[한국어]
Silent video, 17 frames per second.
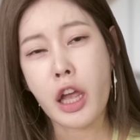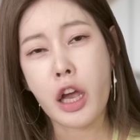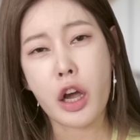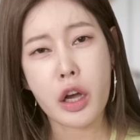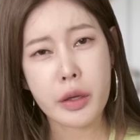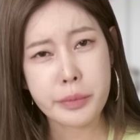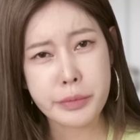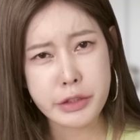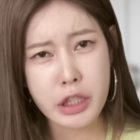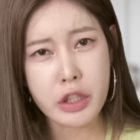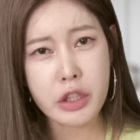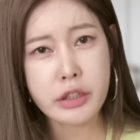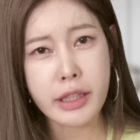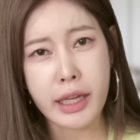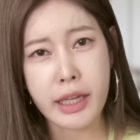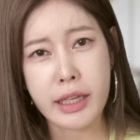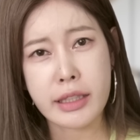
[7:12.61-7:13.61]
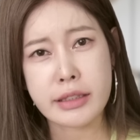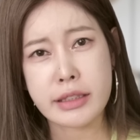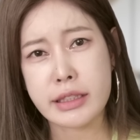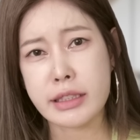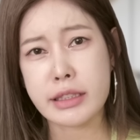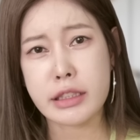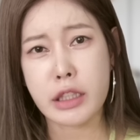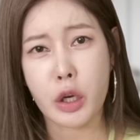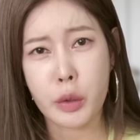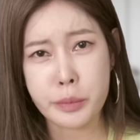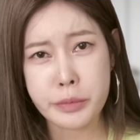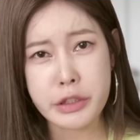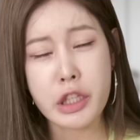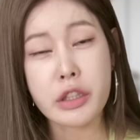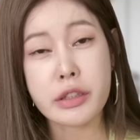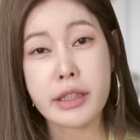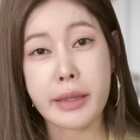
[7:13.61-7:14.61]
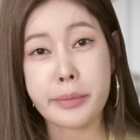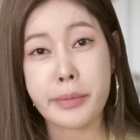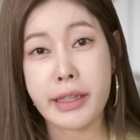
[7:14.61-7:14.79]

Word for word: 엄청난, 진짜 엄청난